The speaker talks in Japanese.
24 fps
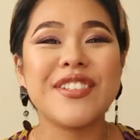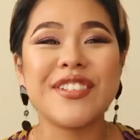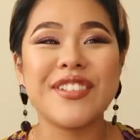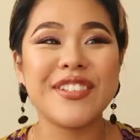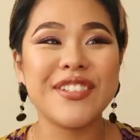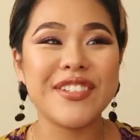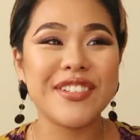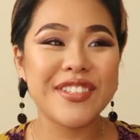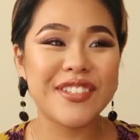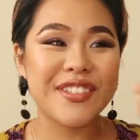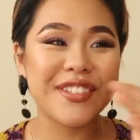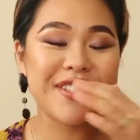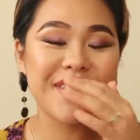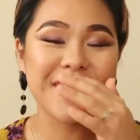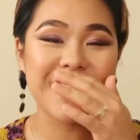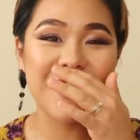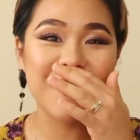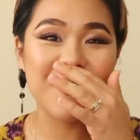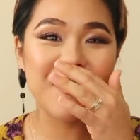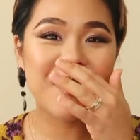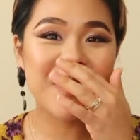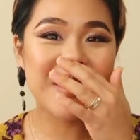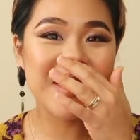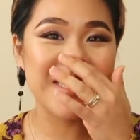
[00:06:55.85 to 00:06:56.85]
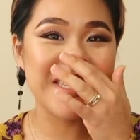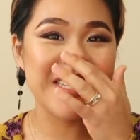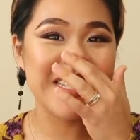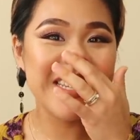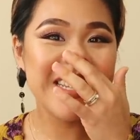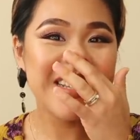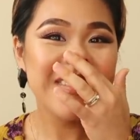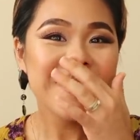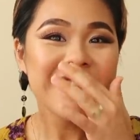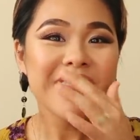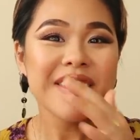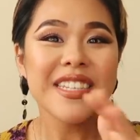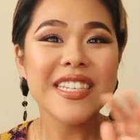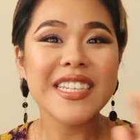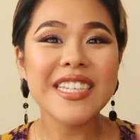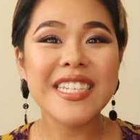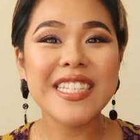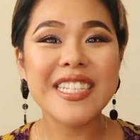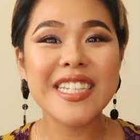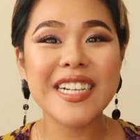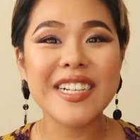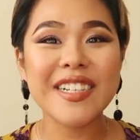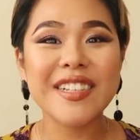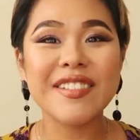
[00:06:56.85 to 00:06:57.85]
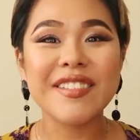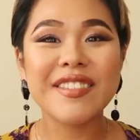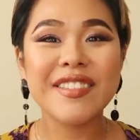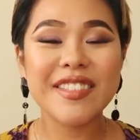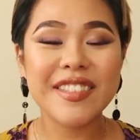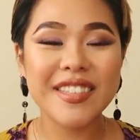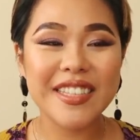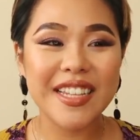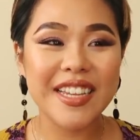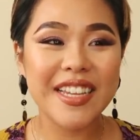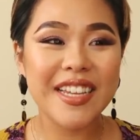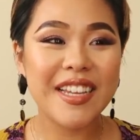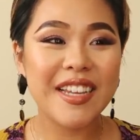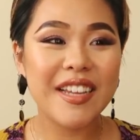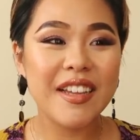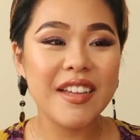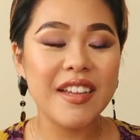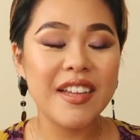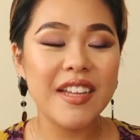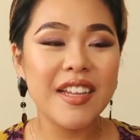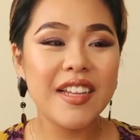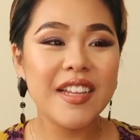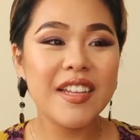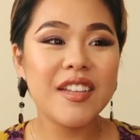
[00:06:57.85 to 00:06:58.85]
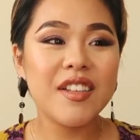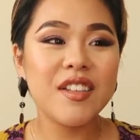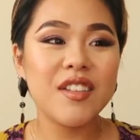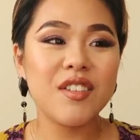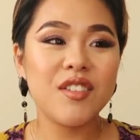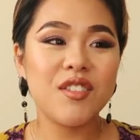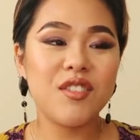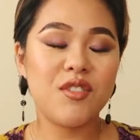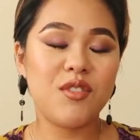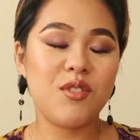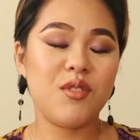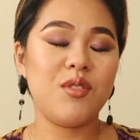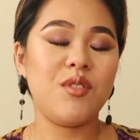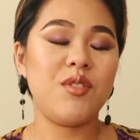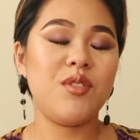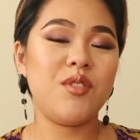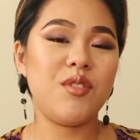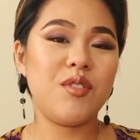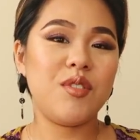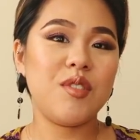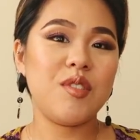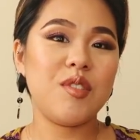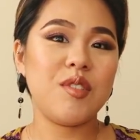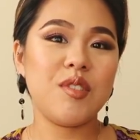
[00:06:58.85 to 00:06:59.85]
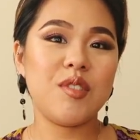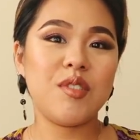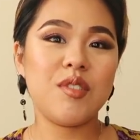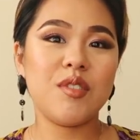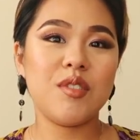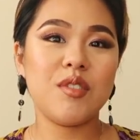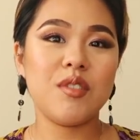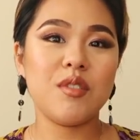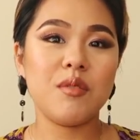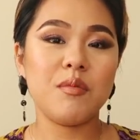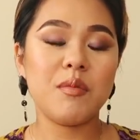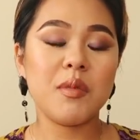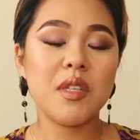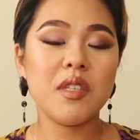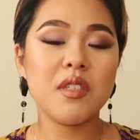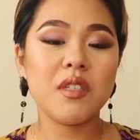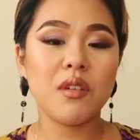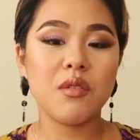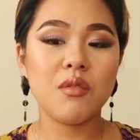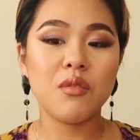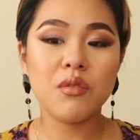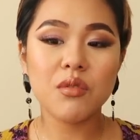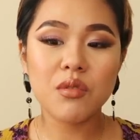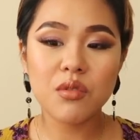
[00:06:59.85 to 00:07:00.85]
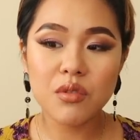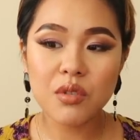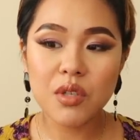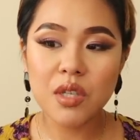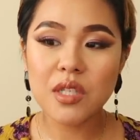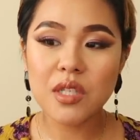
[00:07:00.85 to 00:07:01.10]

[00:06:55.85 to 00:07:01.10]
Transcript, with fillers: そういう人とかも別にいなくってそうそうそうそうそう皆さん本当